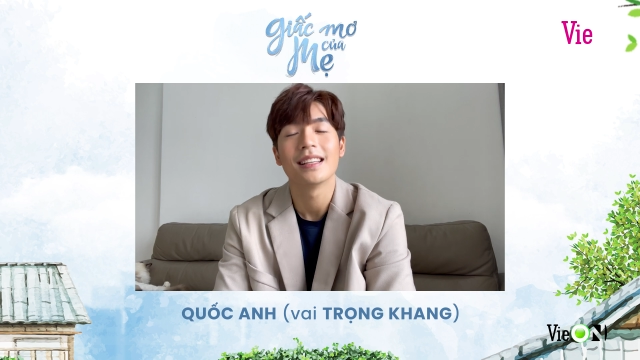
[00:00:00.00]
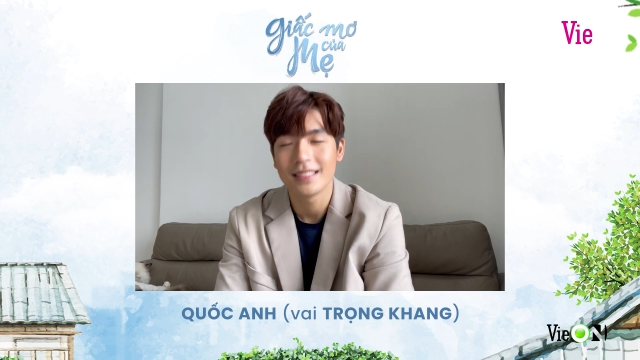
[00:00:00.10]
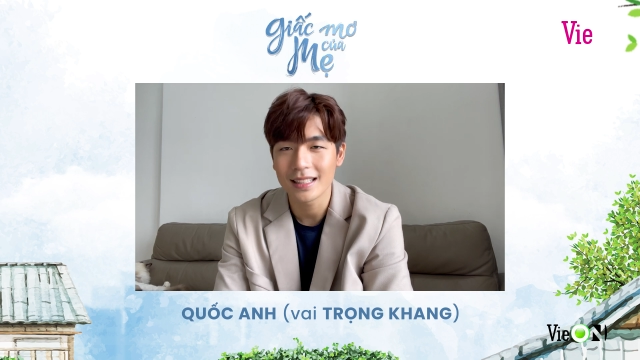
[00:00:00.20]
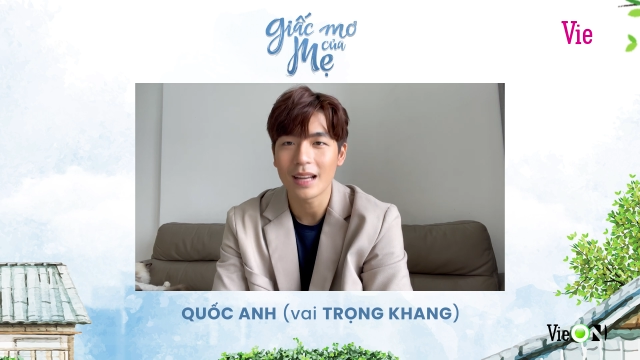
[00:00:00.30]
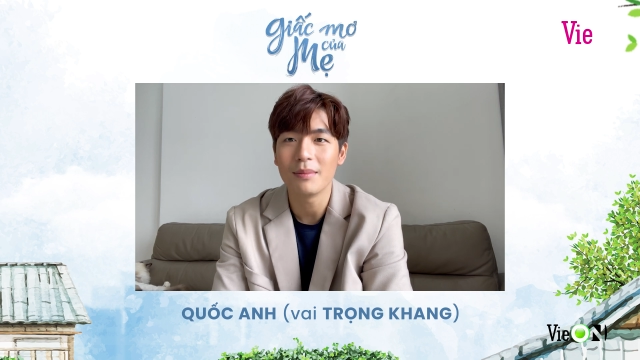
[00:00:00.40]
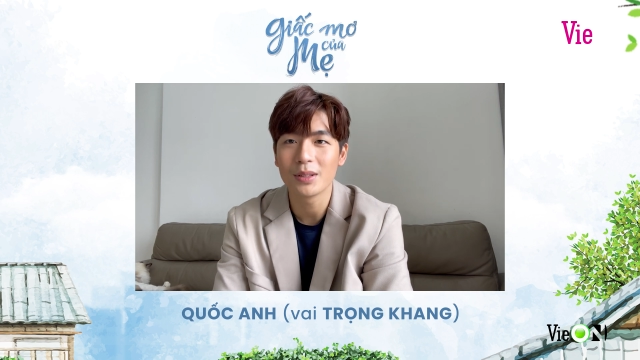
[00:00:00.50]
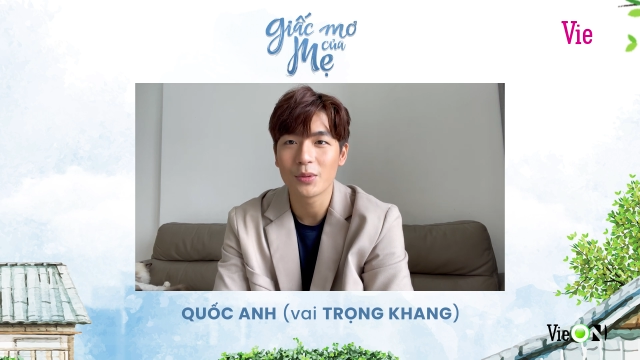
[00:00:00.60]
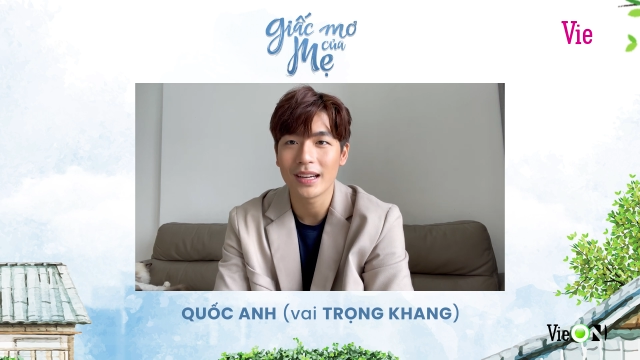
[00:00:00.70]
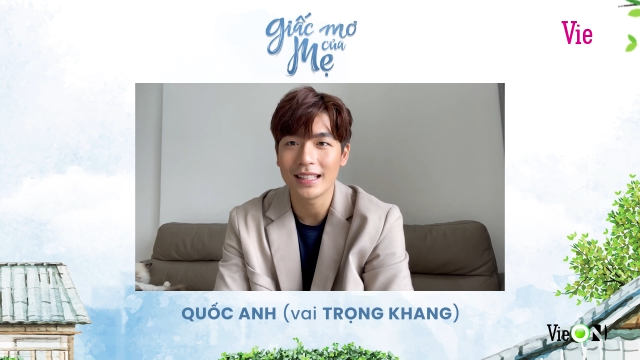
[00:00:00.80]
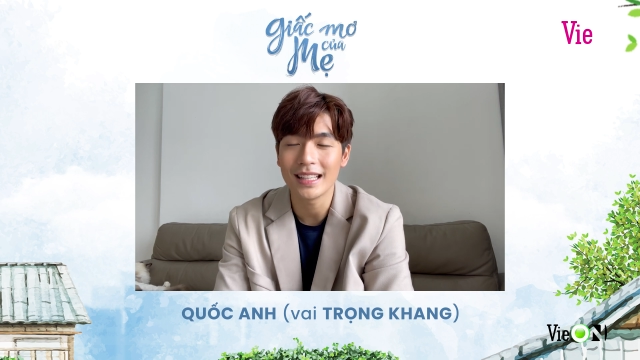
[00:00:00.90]
Rất cảm ơn
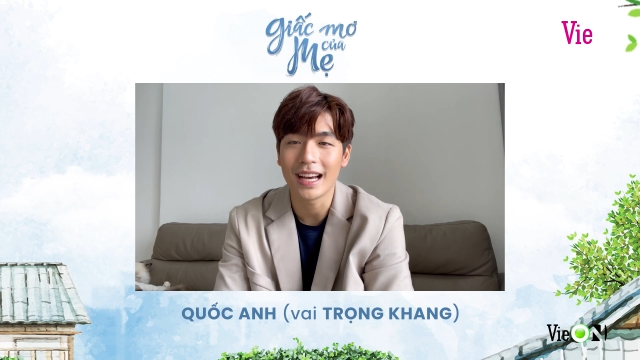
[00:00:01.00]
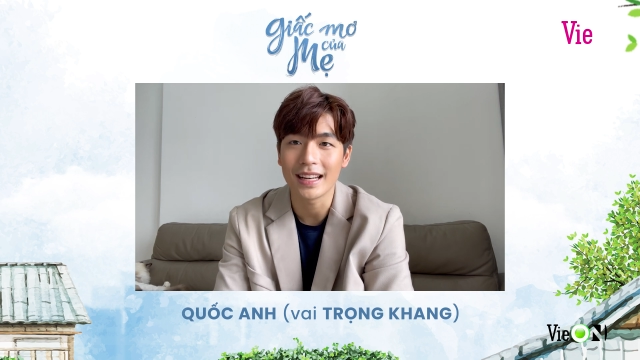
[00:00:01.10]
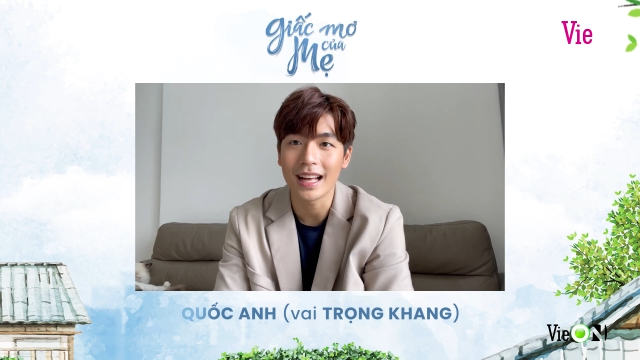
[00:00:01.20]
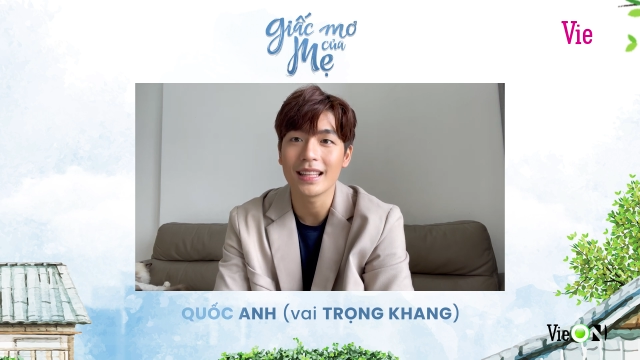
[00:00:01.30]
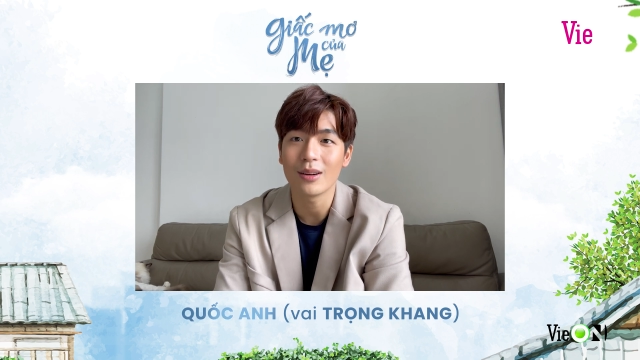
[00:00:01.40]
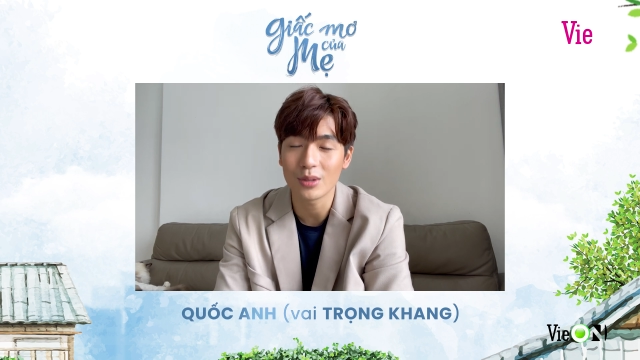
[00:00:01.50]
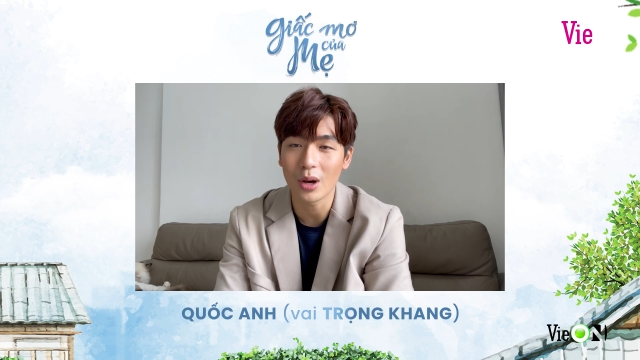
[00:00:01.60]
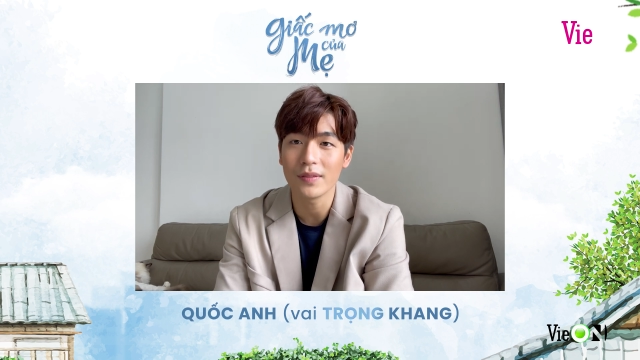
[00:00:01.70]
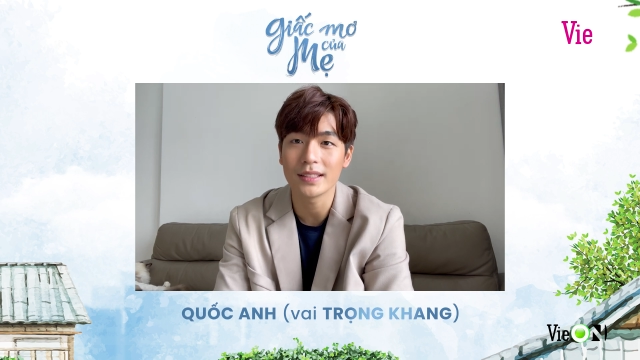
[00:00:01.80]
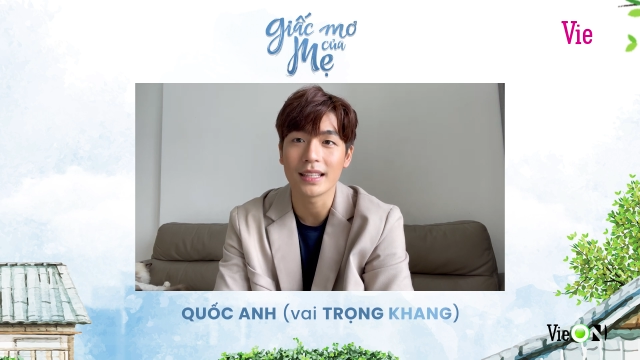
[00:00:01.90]
quý khán giả đã theo
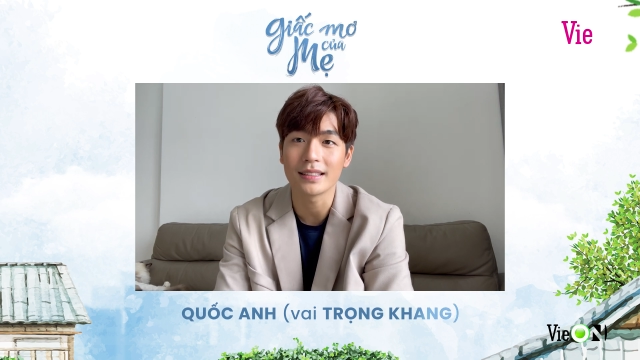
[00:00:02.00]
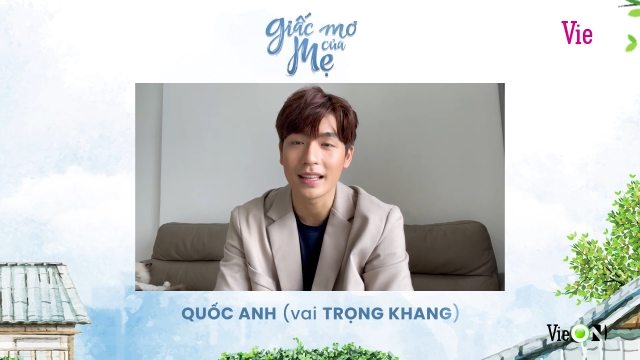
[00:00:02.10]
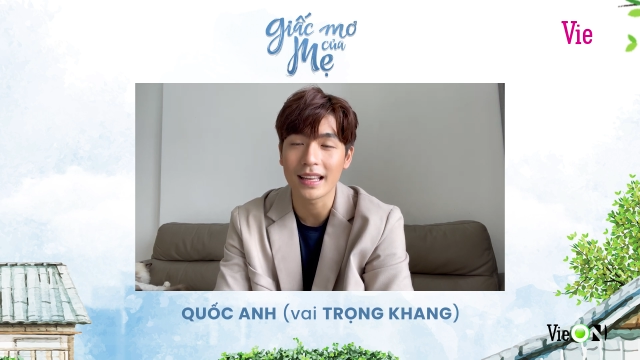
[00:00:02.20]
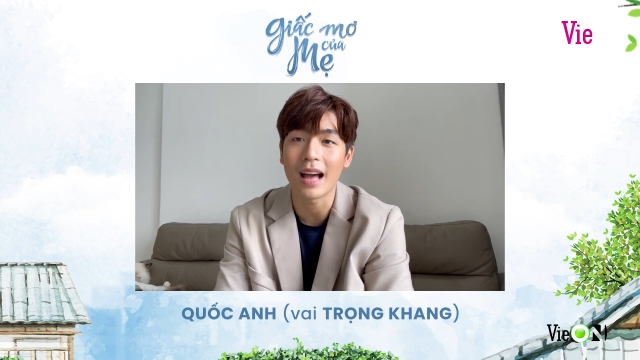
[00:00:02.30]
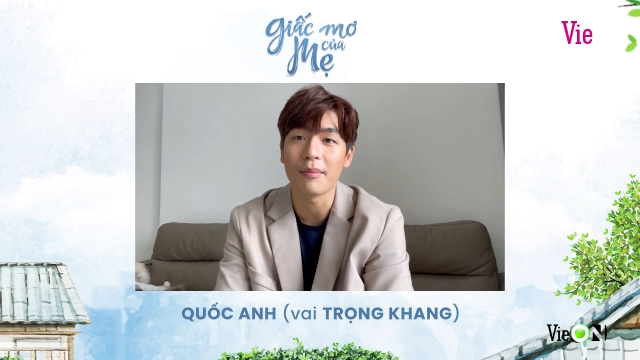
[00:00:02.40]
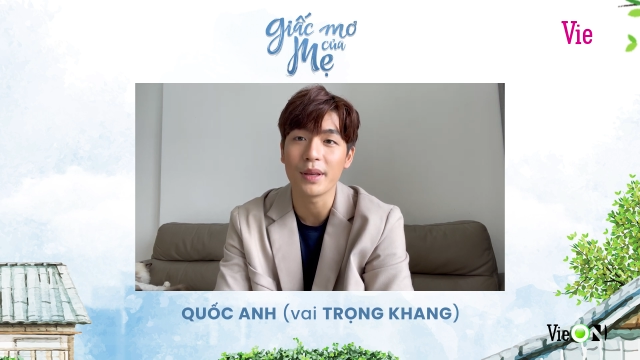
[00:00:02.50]
dõi và dành tình cảm